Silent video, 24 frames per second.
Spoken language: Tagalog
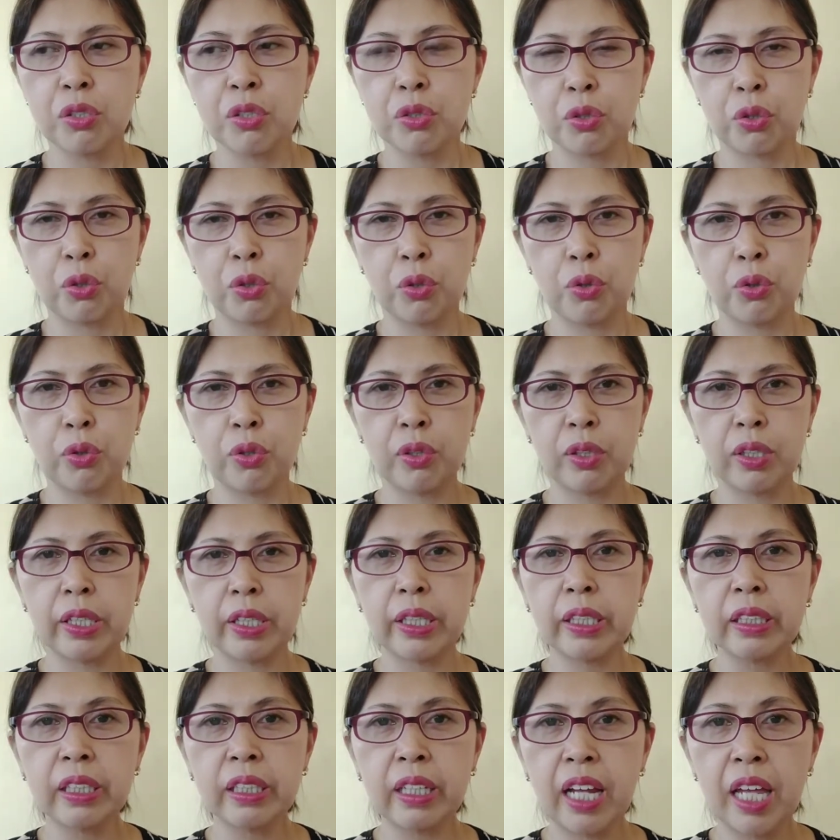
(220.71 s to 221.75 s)
So,
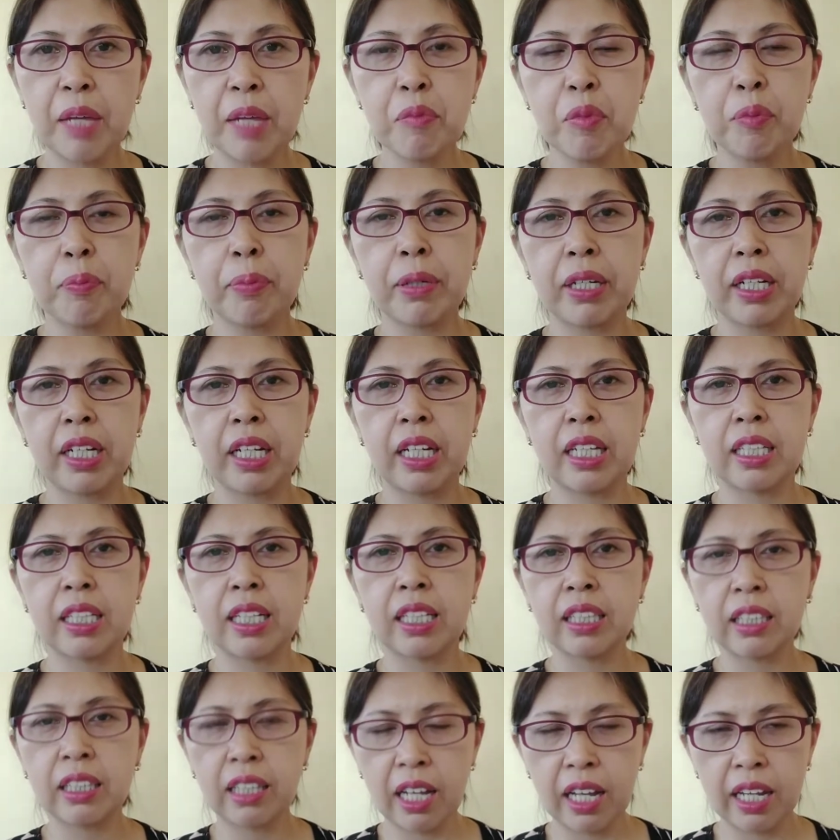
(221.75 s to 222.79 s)
itry mo pa rin
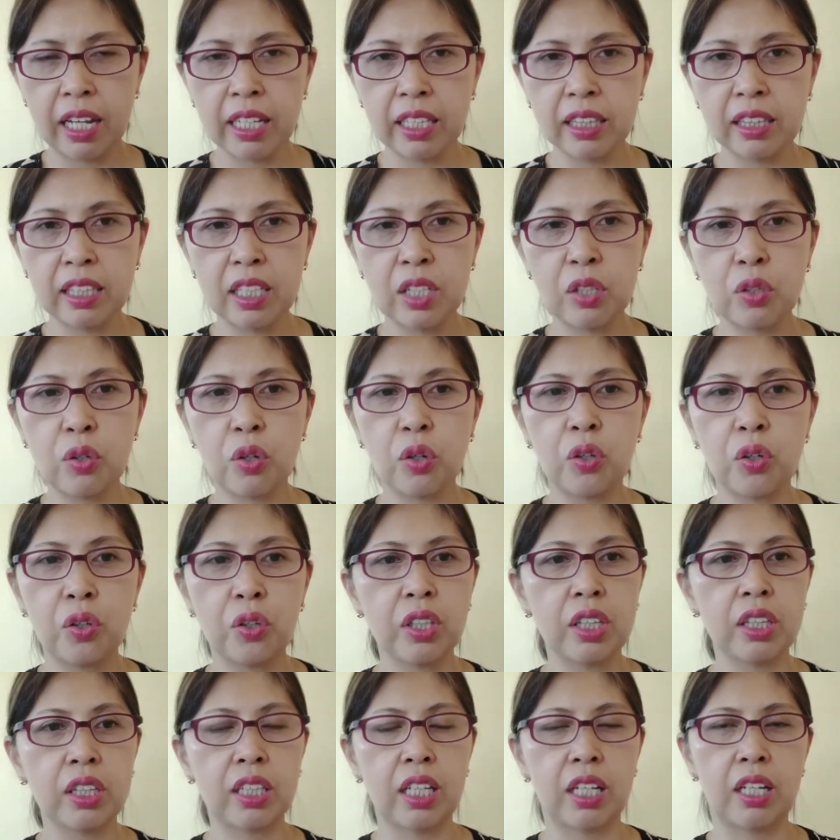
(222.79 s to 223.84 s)
at kahit tigko
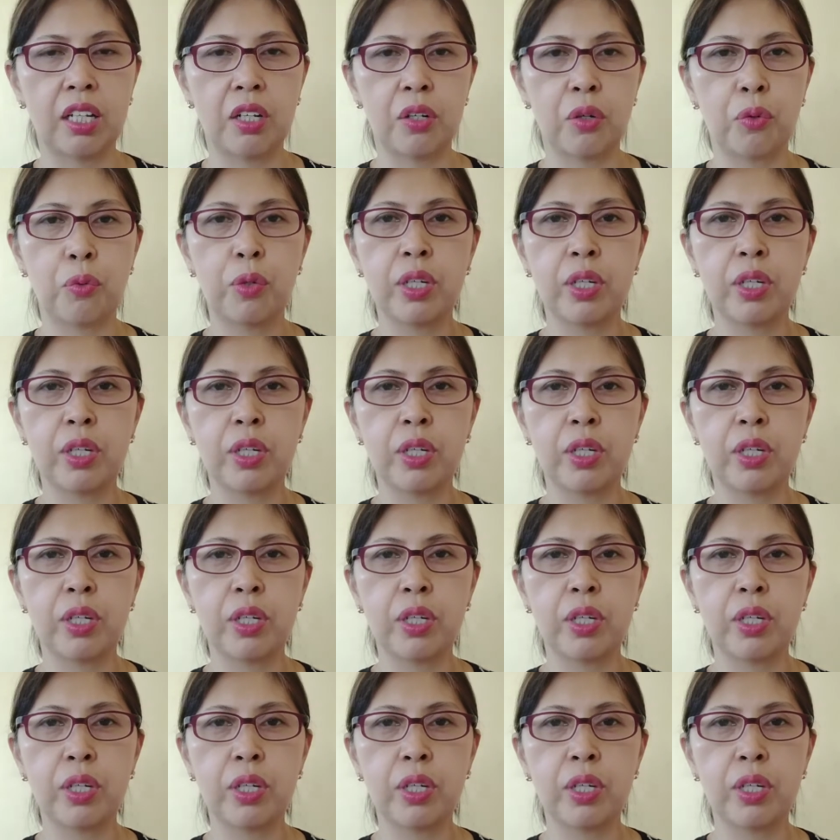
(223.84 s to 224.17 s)
konti,